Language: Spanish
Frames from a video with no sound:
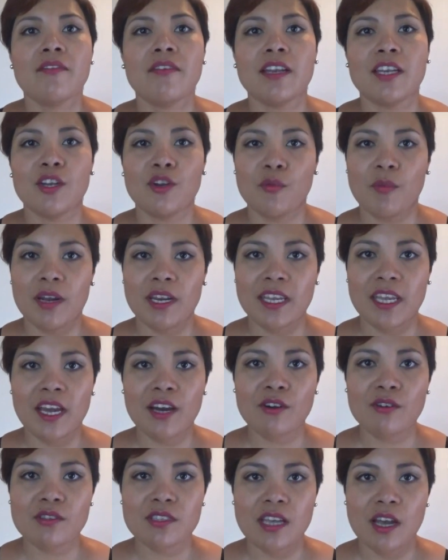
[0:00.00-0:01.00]

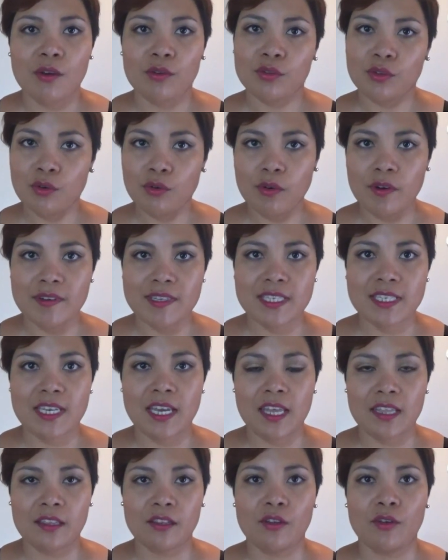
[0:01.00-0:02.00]
felinomaníacos a otro jueves
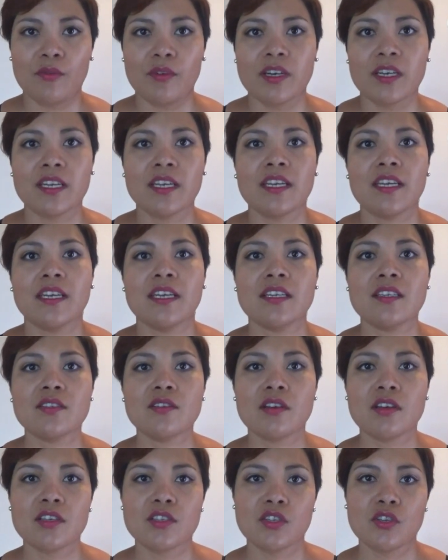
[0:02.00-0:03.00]
Cat Lover. En
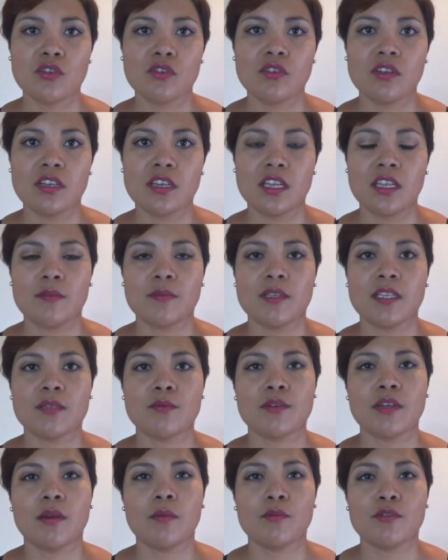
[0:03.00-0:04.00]
esta ocasión, nada más
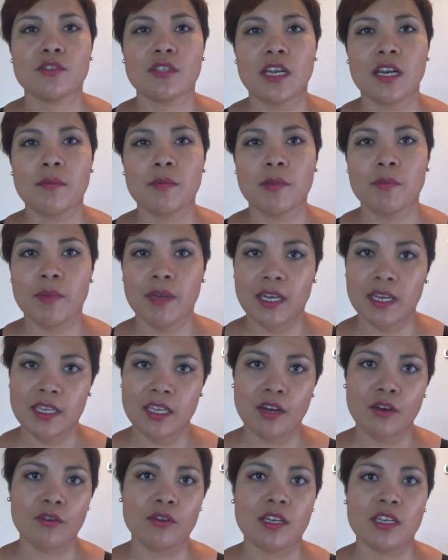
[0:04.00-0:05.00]
les voy a mostrar mi
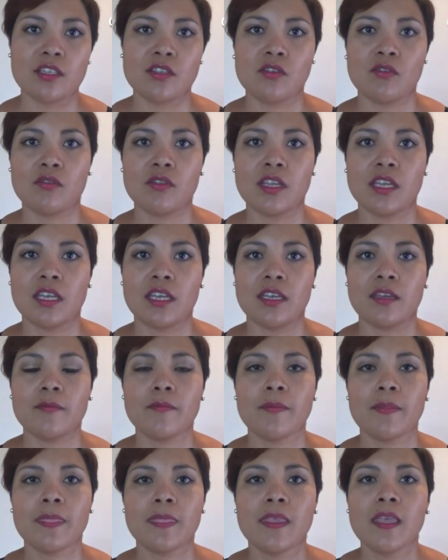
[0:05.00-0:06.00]
pequeña colección de,
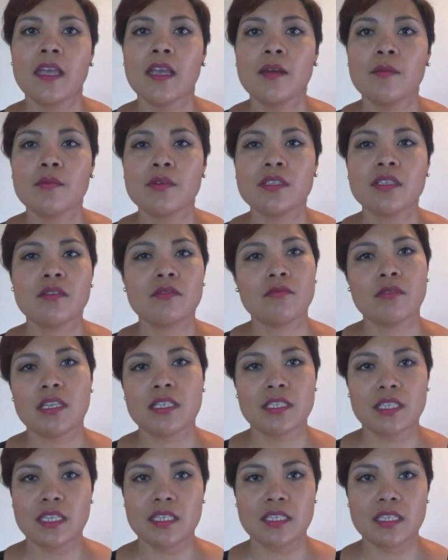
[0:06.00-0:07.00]
pues, de
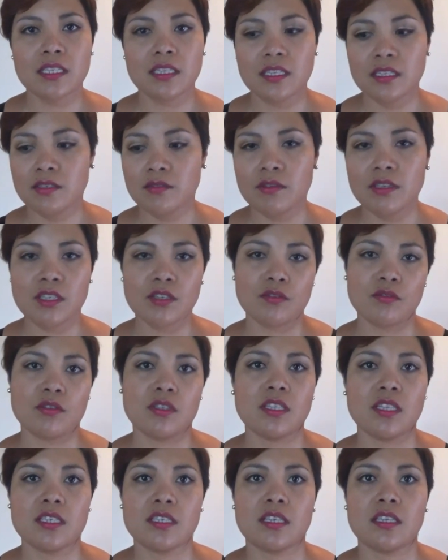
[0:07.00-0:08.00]
unas tacitas y unas
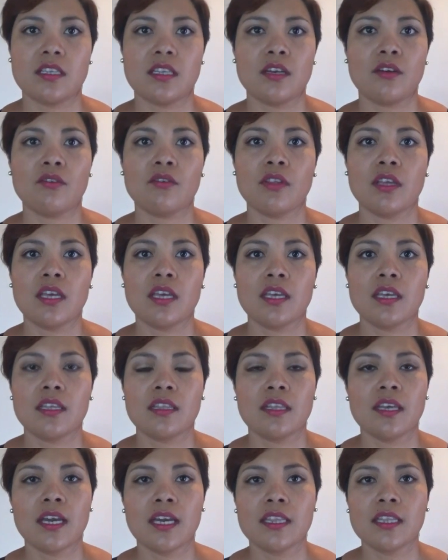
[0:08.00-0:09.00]
cositas que tengo
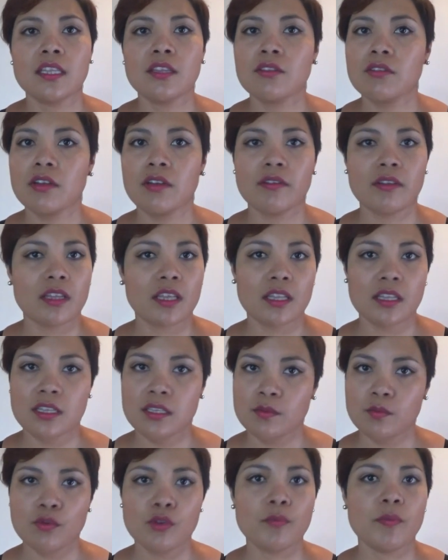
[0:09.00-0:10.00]
de, gatito. La verdad,
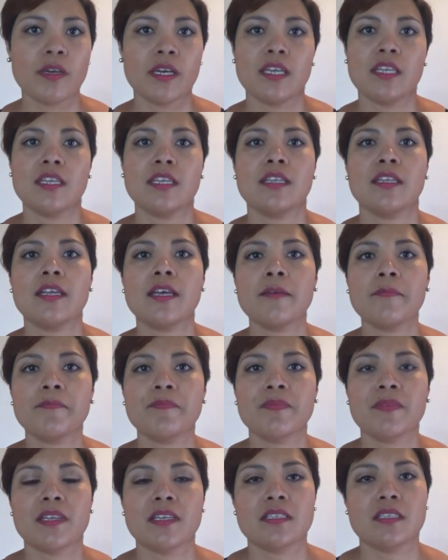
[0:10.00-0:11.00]
es muy pequeñita,
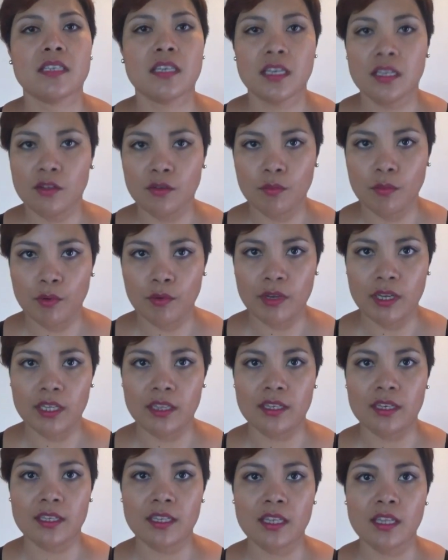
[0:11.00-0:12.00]
así que no me voy a
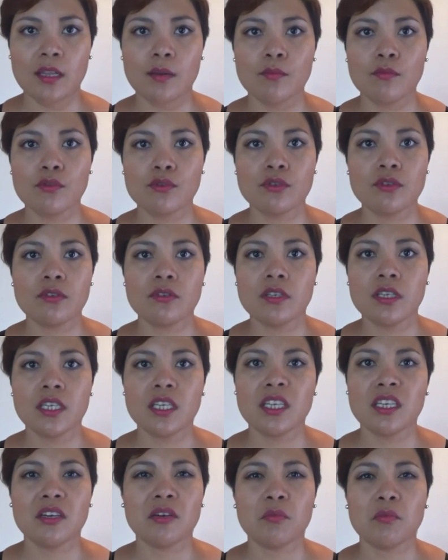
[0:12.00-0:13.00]
entretener mucho.
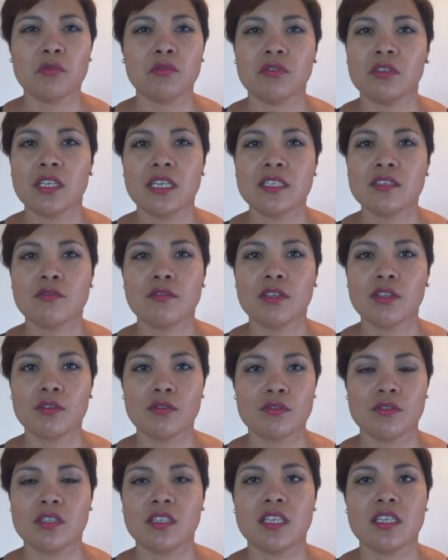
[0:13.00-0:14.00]
Y como 3,
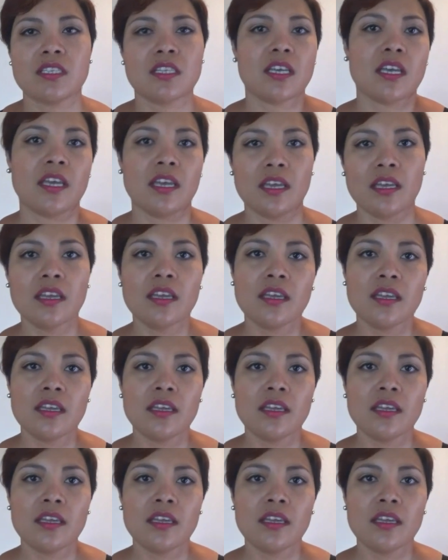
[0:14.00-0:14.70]
4 cositas que,